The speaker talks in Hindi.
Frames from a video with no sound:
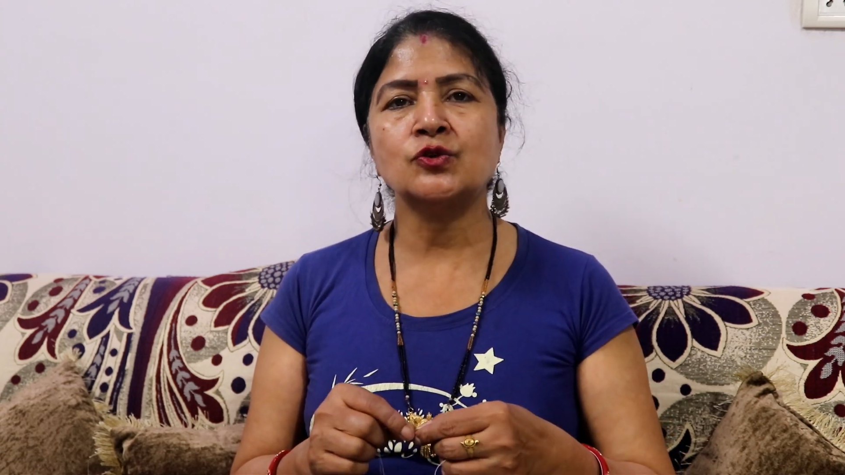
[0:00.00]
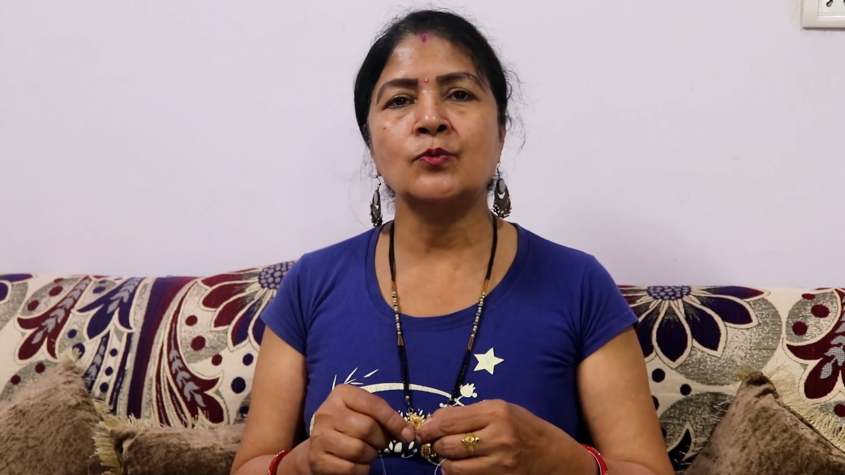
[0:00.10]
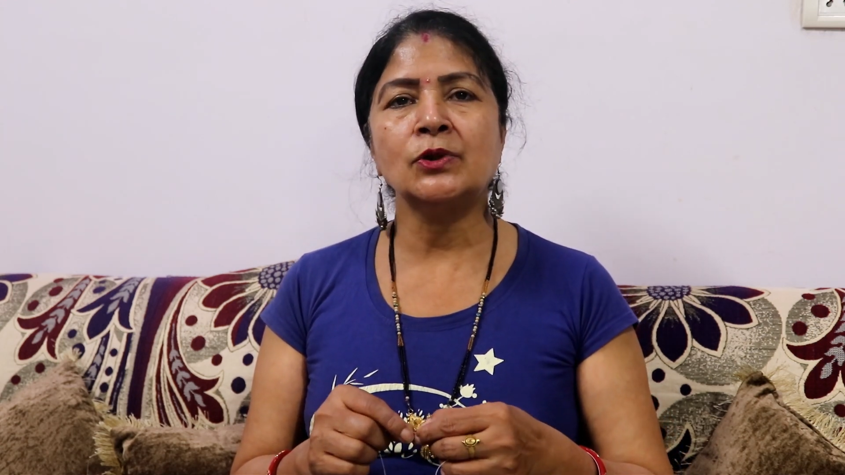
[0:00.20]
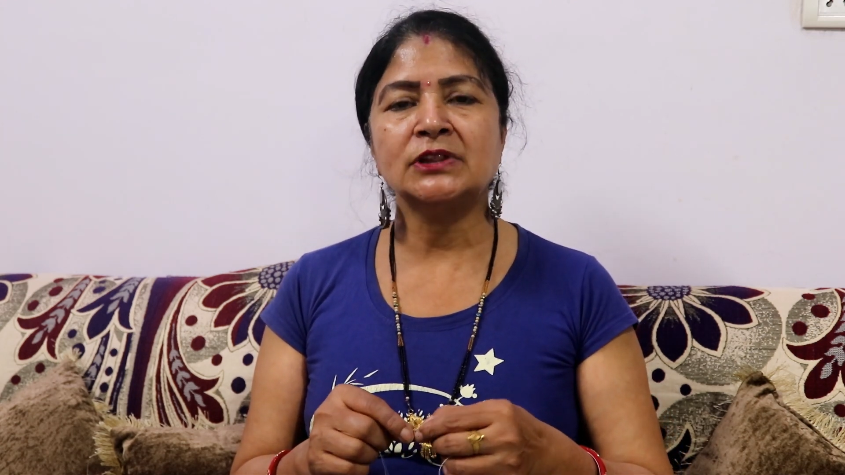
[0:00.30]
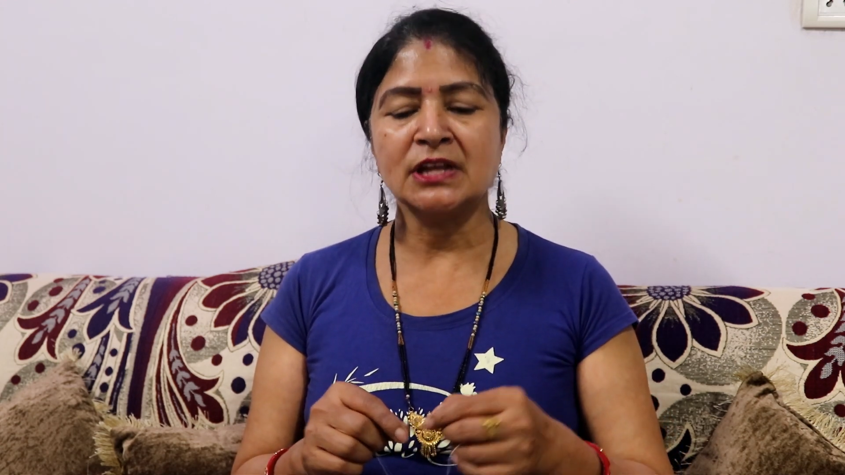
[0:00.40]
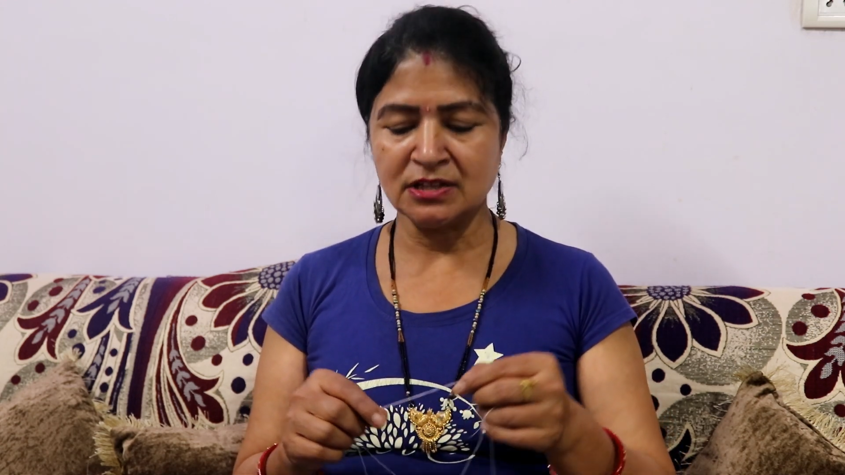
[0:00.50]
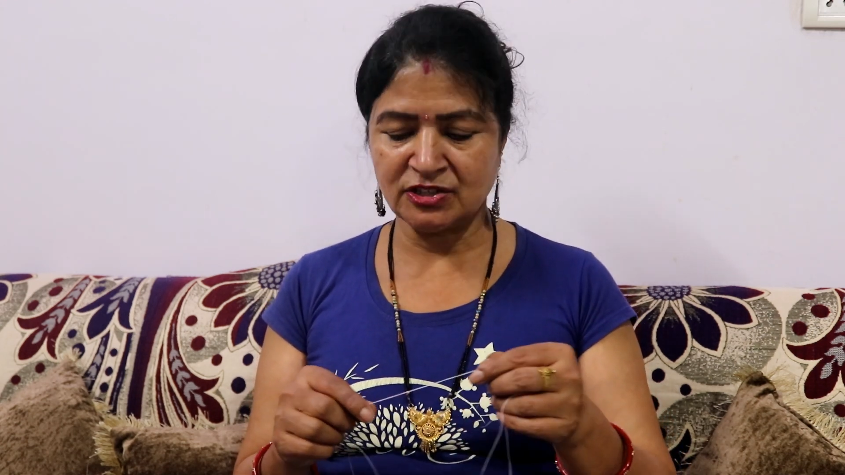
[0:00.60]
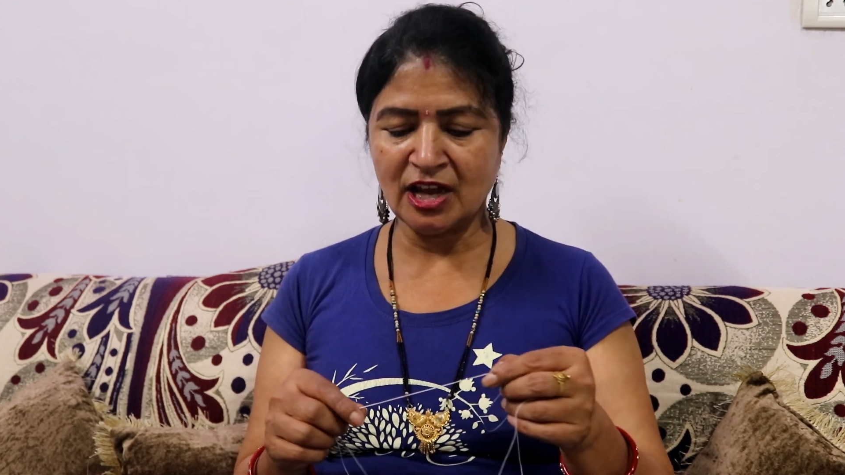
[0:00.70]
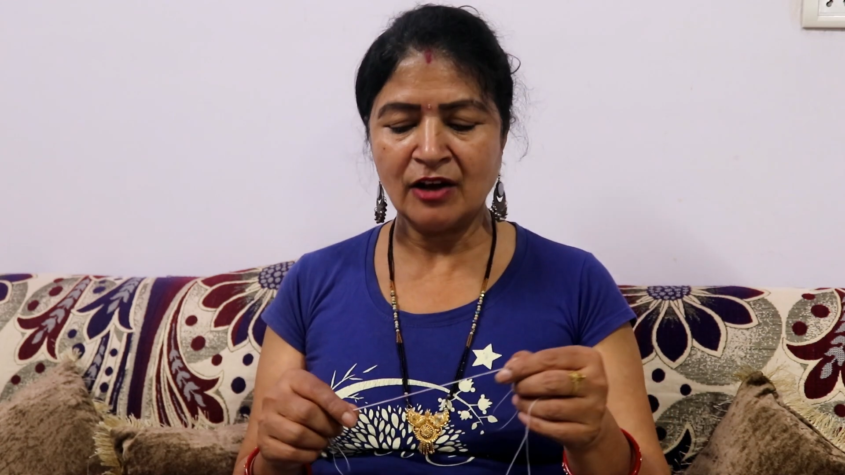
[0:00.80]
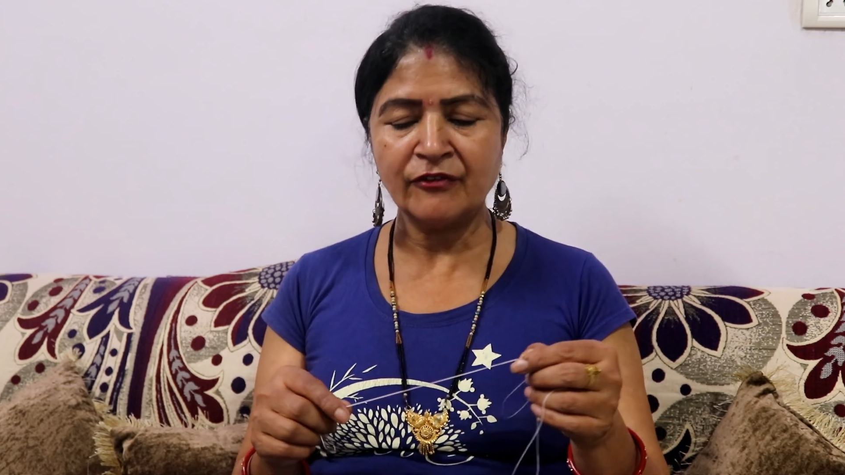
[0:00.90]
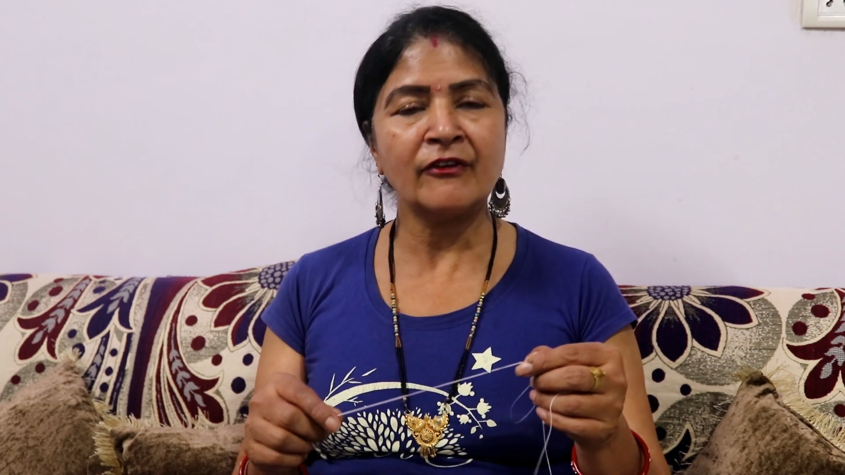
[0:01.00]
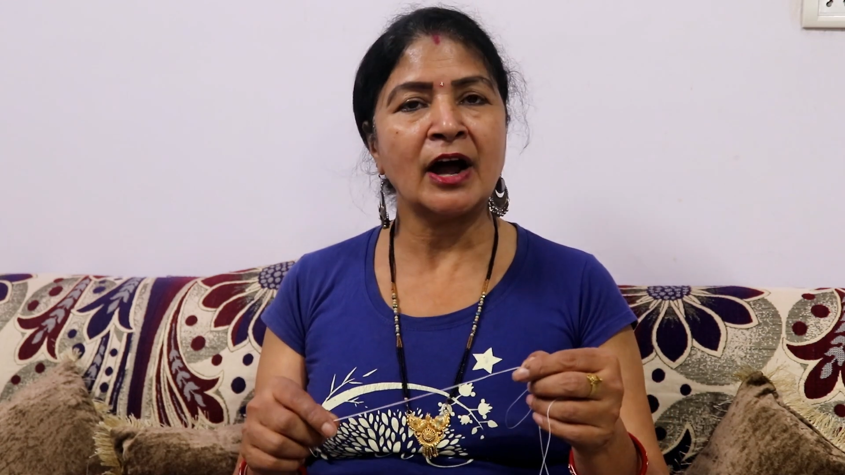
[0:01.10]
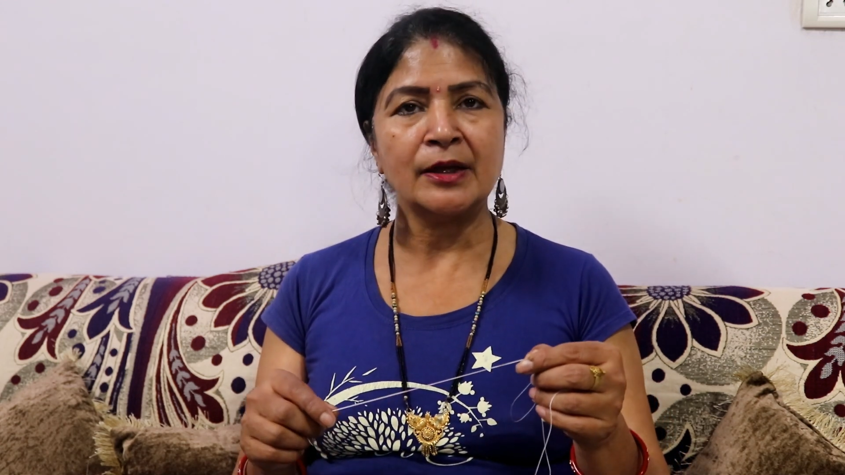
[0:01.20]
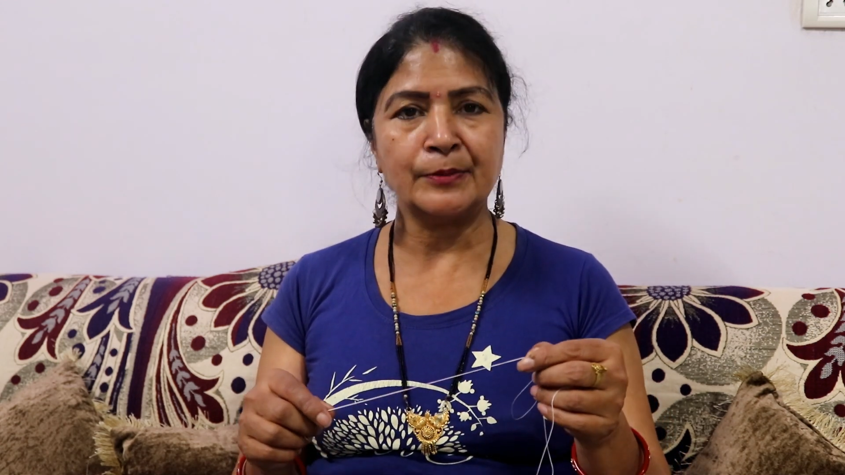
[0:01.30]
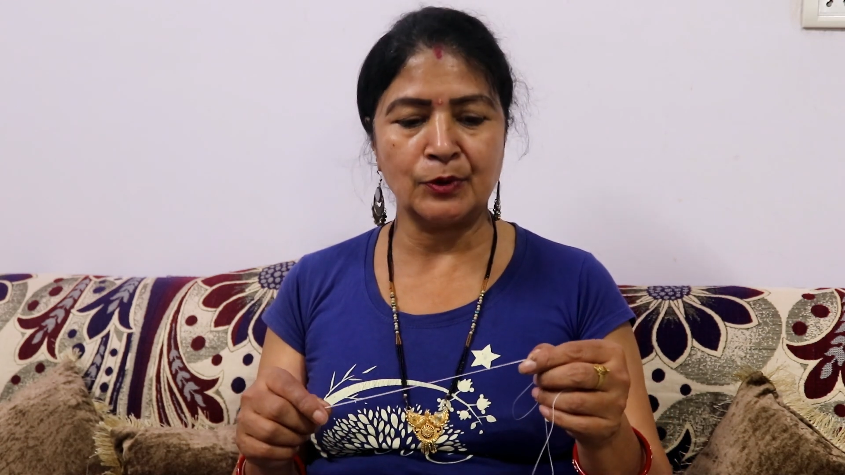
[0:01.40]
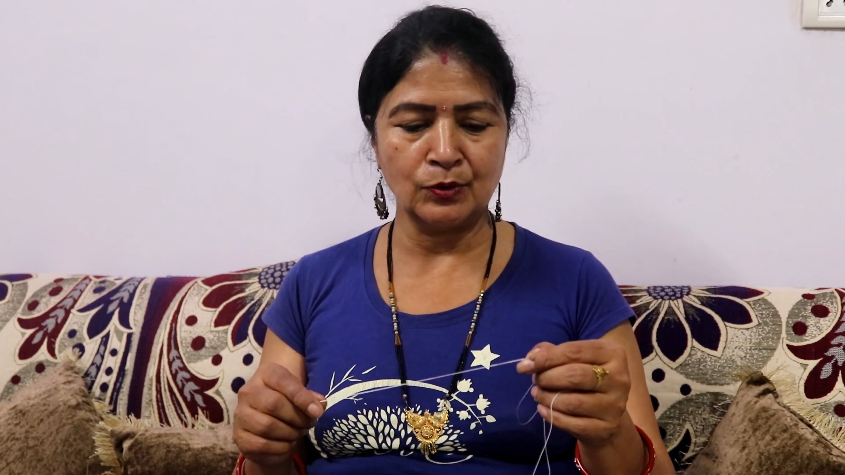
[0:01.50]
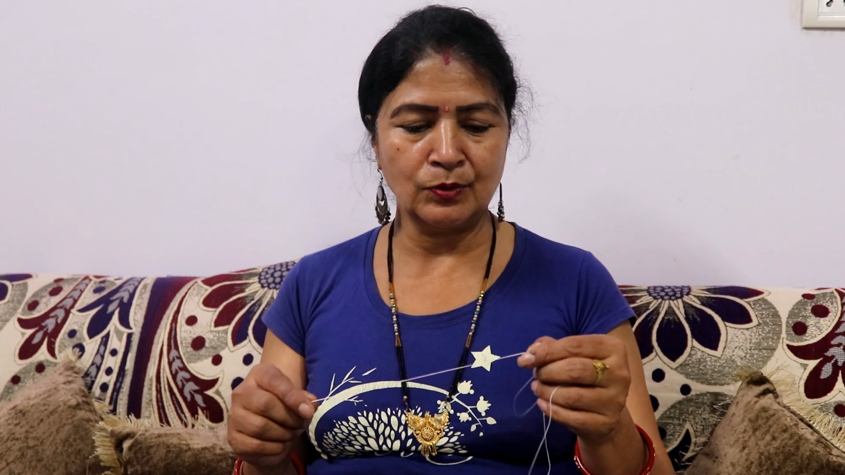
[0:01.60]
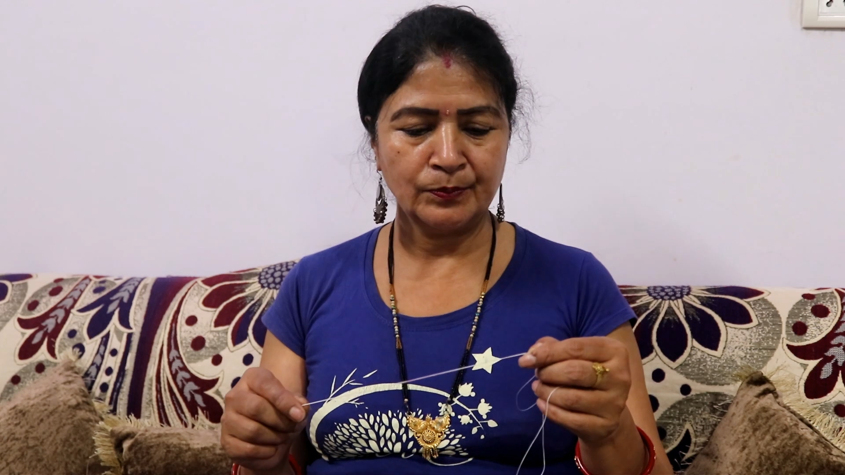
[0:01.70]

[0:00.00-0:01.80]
इसको बोलते हैं सेल्फ आईब्रो